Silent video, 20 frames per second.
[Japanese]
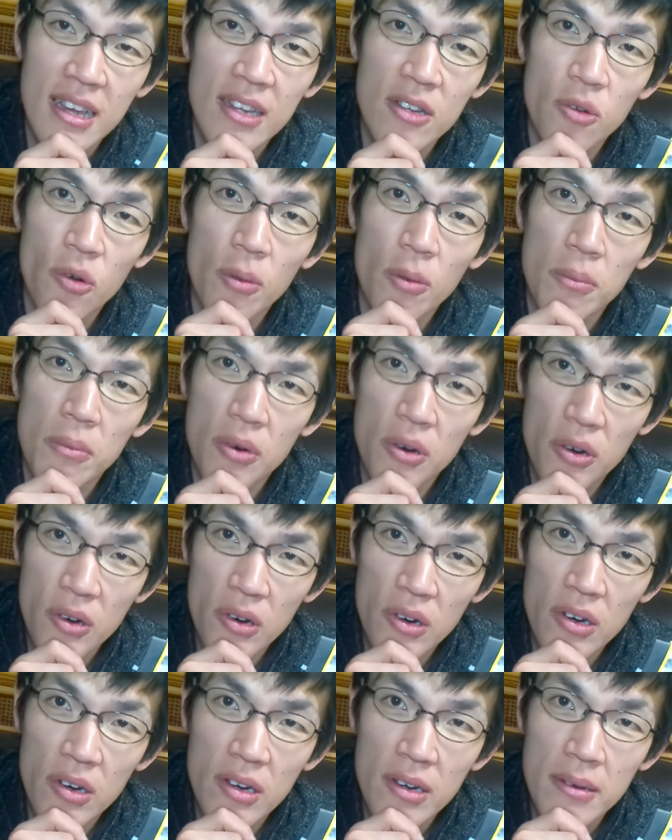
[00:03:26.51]
けど
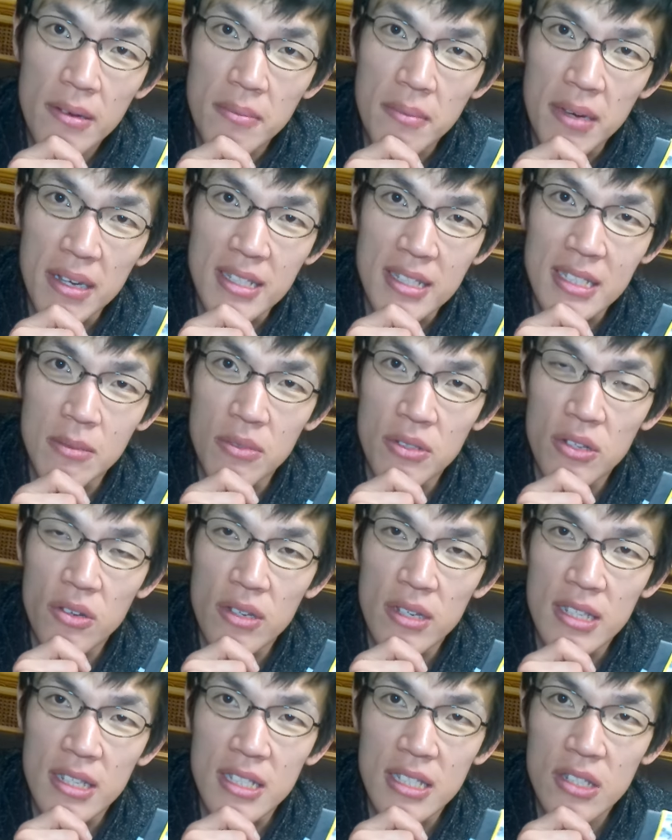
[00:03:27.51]
も、まあ、いつも
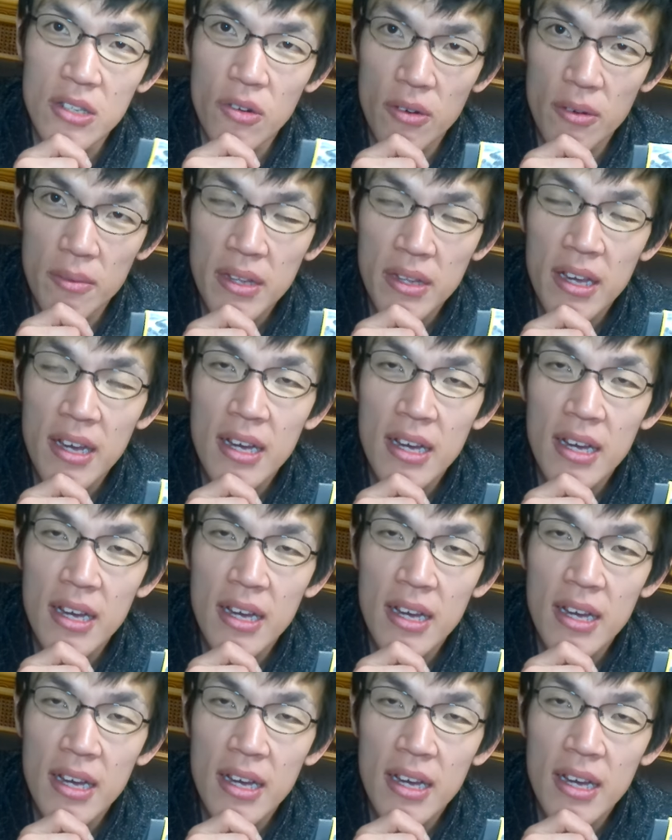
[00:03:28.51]
通り、一応、